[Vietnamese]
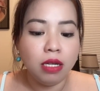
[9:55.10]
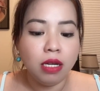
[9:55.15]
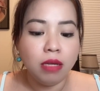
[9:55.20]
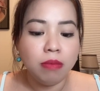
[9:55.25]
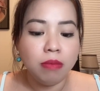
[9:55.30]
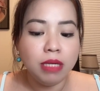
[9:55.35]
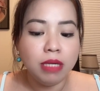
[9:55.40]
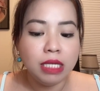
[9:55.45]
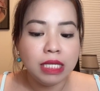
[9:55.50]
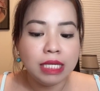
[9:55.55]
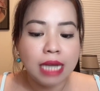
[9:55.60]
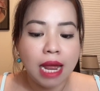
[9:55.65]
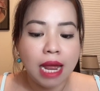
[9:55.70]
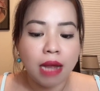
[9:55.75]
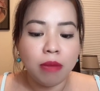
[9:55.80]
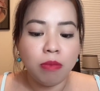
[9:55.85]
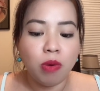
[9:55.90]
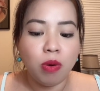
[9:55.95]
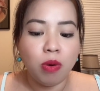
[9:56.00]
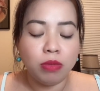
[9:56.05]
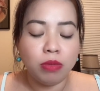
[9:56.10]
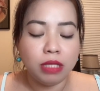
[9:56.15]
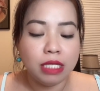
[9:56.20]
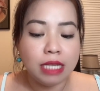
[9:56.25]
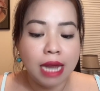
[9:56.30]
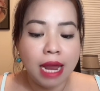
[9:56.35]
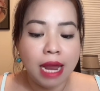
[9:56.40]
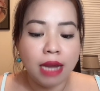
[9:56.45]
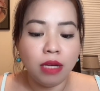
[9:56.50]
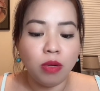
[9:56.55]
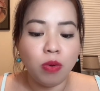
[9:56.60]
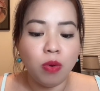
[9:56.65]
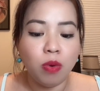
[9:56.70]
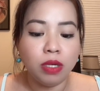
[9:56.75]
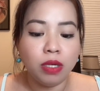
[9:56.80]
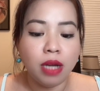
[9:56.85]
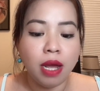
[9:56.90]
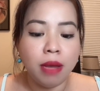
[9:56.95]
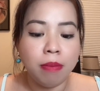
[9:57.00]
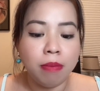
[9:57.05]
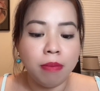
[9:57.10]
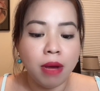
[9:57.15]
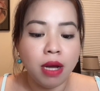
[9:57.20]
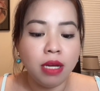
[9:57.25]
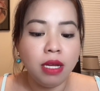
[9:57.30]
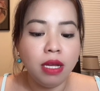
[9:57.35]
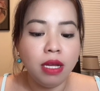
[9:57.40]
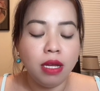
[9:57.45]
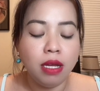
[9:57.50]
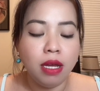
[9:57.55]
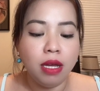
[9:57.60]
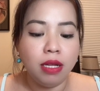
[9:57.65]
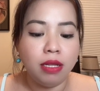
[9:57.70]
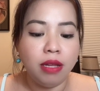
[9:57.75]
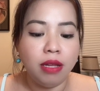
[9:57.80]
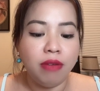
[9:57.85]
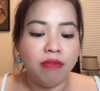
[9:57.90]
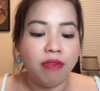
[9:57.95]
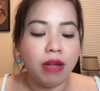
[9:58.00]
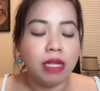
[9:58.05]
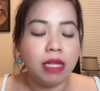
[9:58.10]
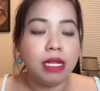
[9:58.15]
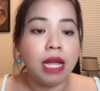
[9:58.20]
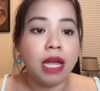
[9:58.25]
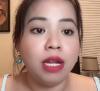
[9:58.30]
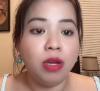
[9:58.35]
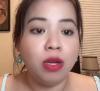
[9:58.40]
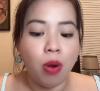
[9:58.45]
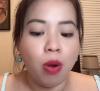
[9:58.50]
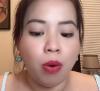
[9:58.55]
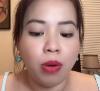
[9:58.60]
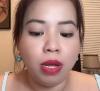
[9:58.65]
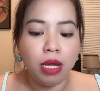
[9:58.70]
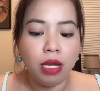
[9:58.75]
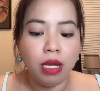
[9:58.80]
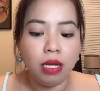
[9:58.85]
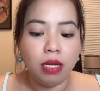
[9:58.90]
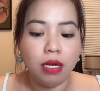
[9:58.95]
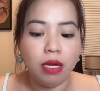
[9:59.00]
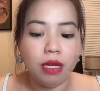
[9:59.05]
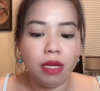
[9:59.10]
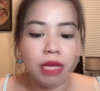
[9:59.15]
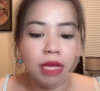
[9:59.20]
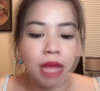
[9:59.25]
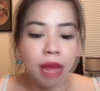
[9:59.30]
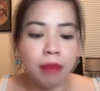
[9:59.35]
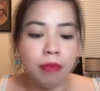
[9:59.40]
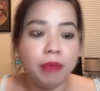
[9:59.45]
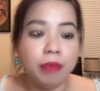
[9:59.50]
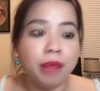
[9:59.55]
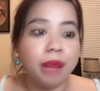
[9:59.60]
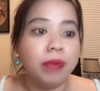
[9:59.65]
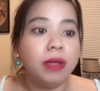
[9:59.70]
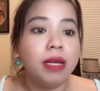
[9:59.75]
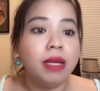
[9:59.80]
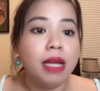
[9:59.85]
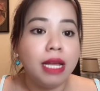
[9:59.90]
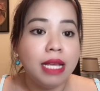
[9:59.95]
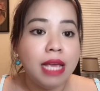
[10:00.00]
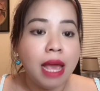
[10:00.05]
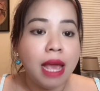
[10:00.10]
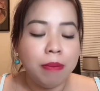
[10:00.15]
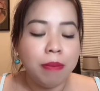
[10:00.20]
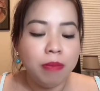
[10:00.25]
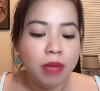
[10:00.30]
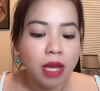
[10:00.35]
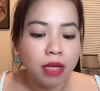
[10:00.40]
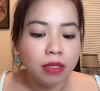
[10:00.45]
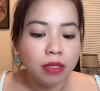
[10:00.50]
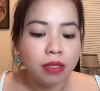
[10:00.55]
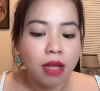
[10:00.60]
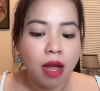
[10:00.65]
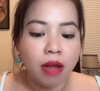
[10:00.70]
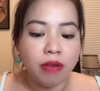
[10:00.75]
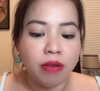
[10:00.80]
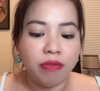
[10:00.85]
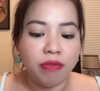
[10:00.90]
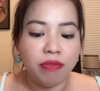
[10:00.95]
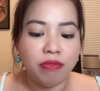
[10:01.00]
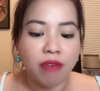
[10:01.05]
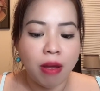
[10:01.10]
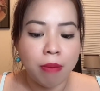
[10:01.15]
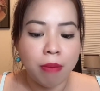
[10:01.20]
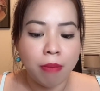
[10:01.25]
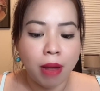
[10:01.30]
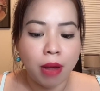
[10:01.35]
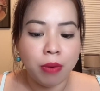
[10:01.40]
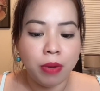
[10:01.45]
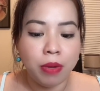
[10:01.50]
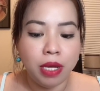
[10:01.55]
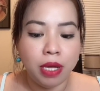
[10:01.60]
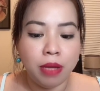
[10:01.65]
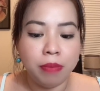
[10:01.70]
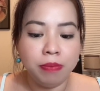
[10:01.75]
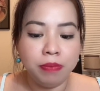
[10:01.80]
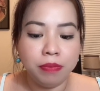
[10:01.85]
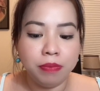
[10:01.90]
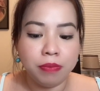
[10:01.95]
bước sang một trang cuộc đời mới thì phải thay đổi dám dấn dám dấn thân và mạo hiểm